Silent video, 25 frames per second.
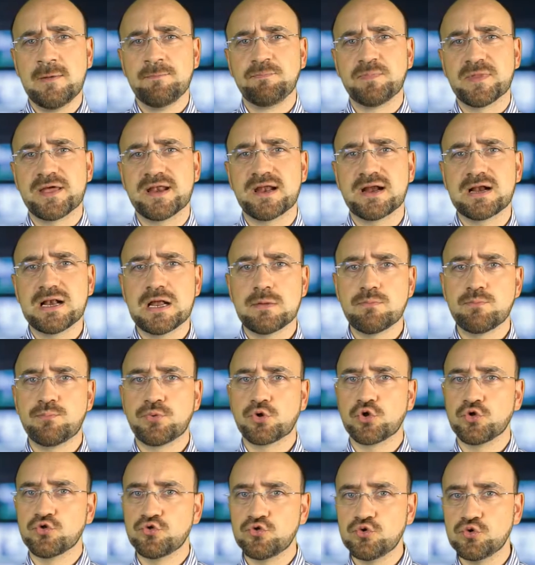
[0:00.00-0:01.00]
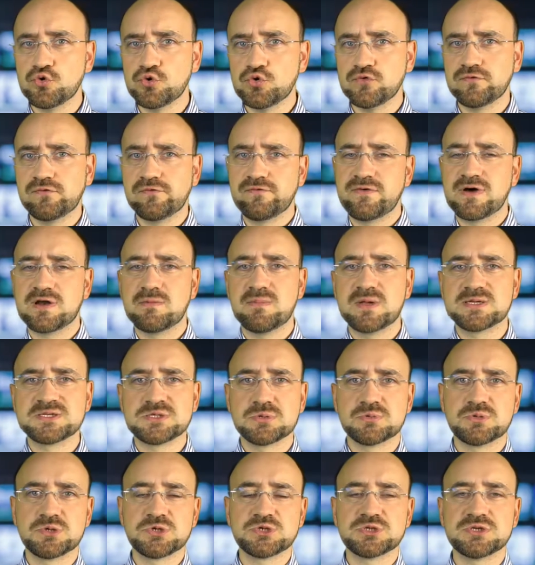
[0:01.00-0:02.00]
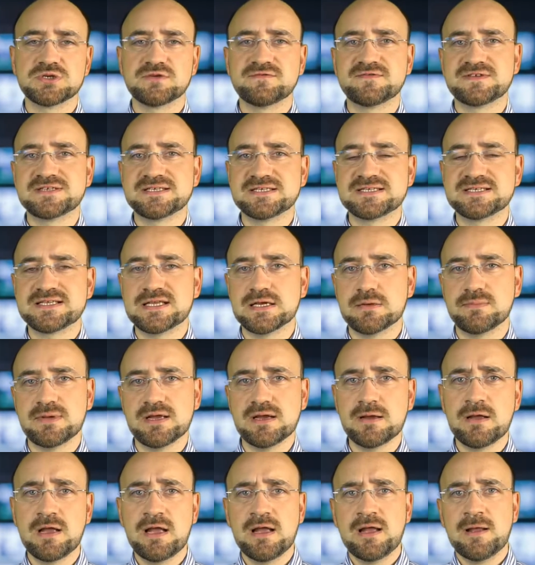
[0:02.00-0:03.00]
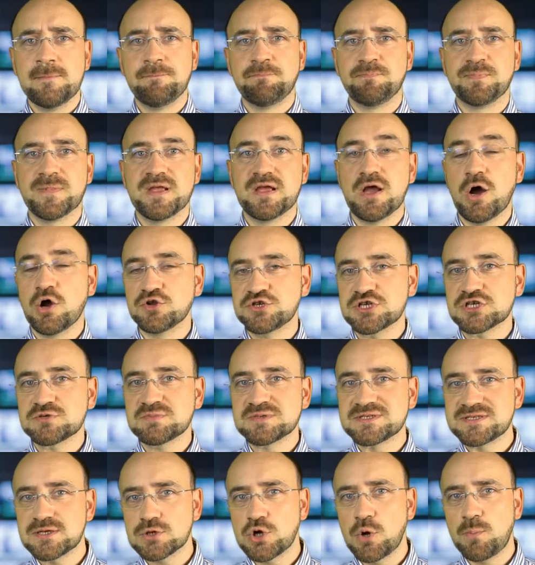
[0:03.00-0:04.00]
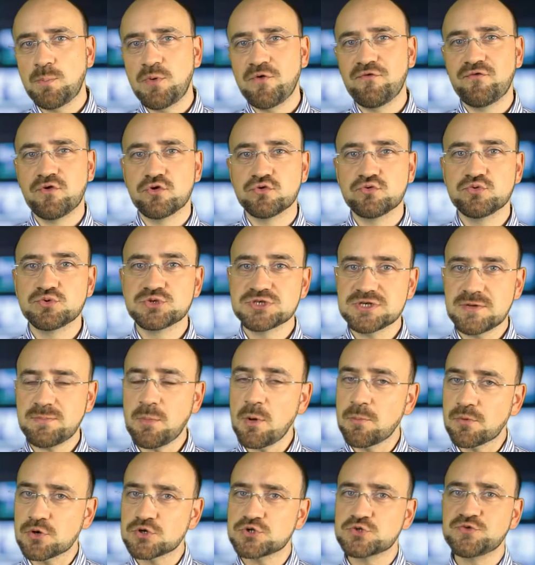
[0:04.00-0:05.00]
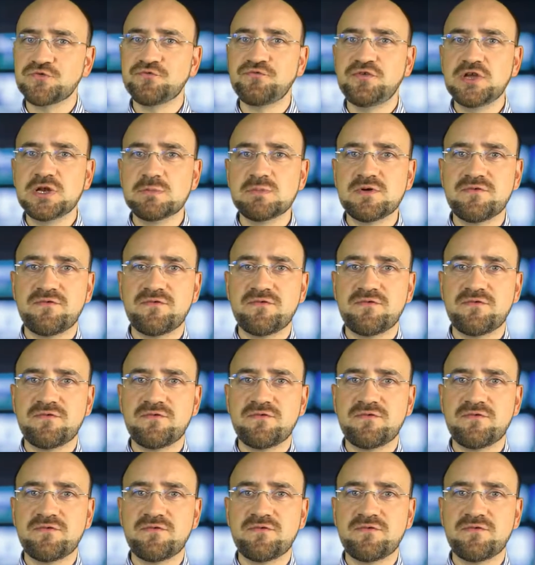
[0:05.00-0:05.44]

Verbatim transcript: reklam produktów farmaceutycznych w systemie, mm, chociażby z tego powodu, że po prostu firmy